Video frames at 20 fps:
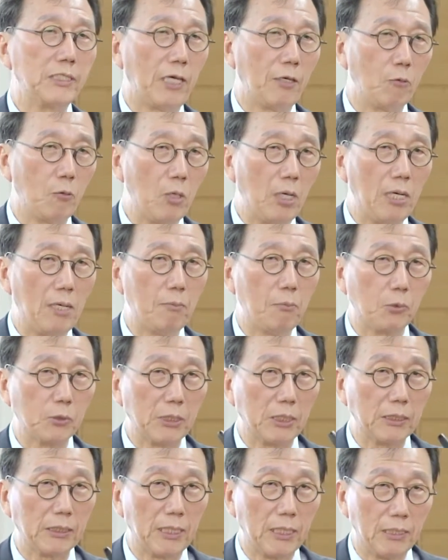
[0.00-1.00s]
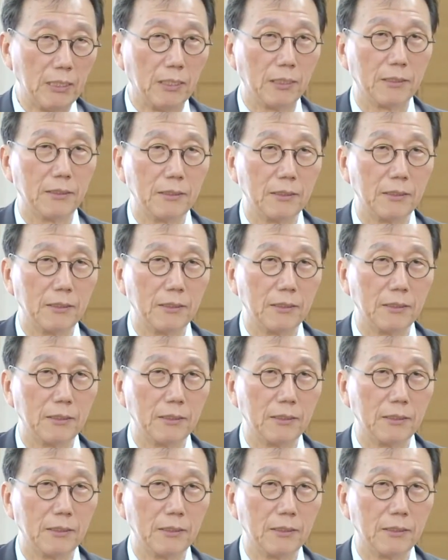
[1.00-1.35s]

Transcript: 자유가 보장될 것.